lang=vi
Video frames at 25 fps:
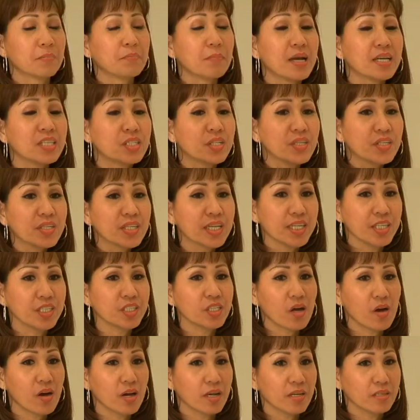Mẹ suy nghĩ
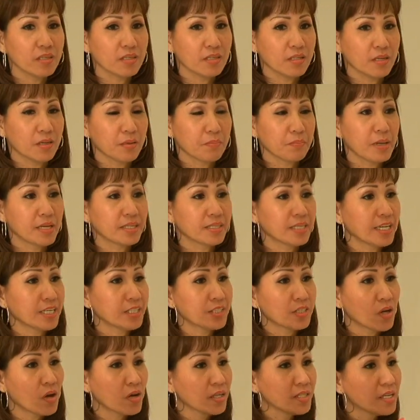rồi, mẹ sẽ
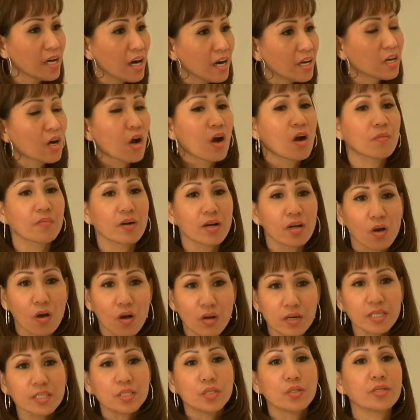cho vợ con và
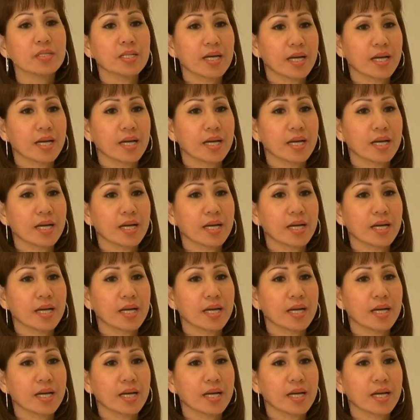con đi chuyến